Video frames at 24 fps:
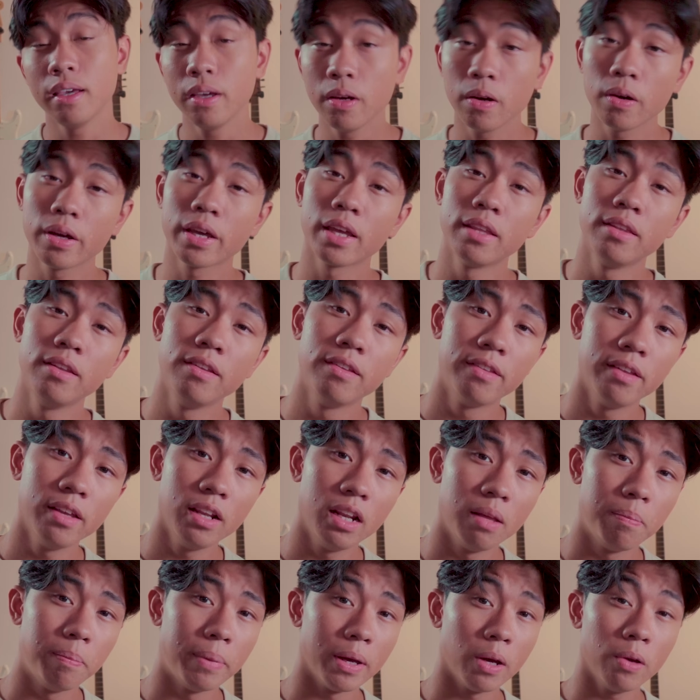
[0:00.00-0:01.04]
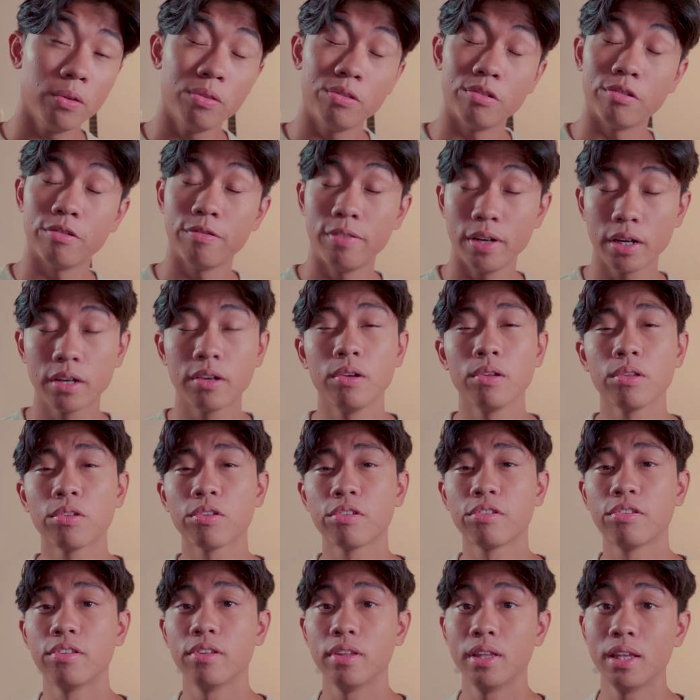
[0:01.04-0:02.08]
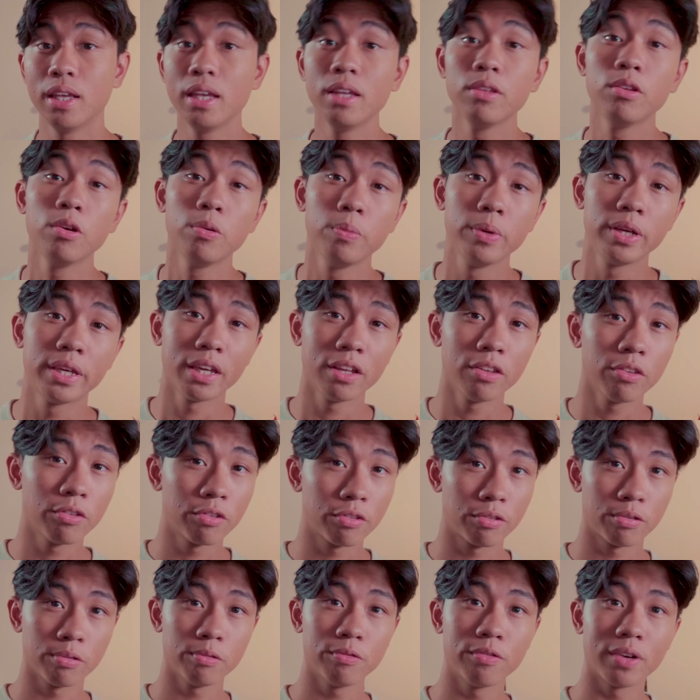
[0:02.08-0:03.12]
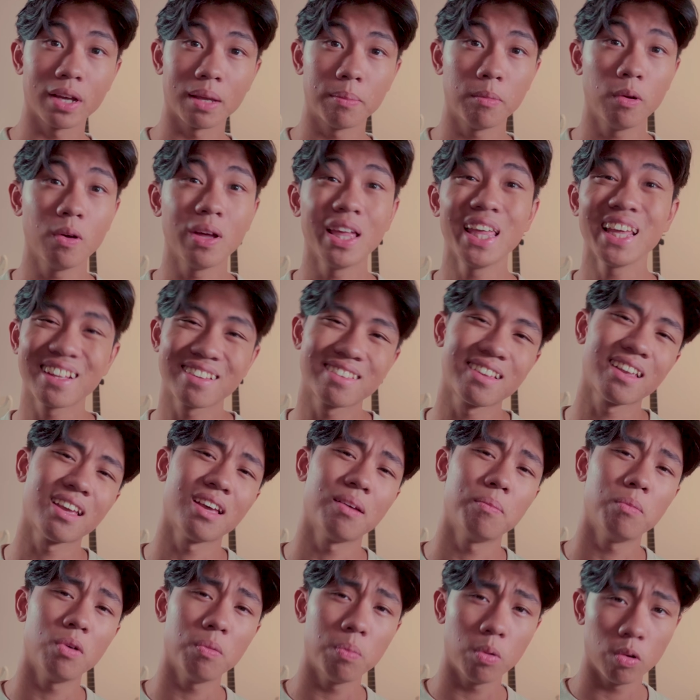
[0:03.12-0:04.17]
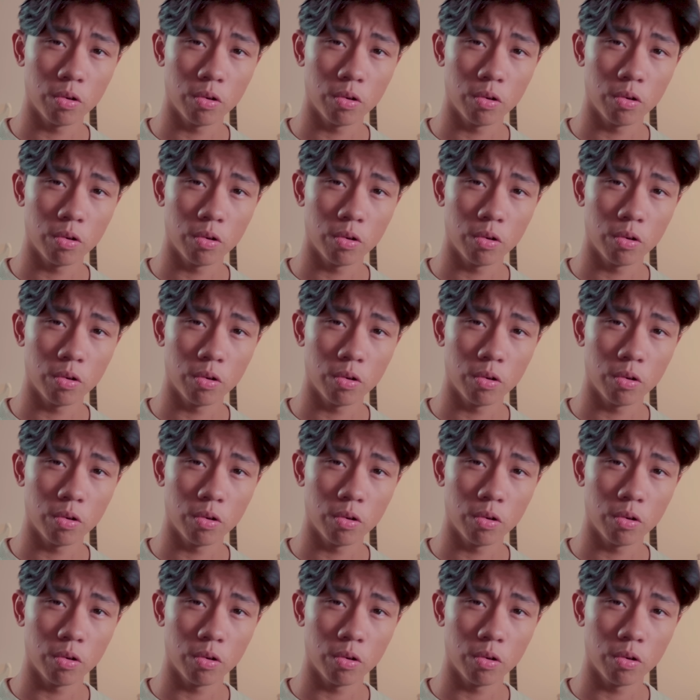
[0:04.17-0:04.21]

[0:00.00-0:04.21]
et organisé, les périodes de vacances et de week-end sont vraiment extrêmement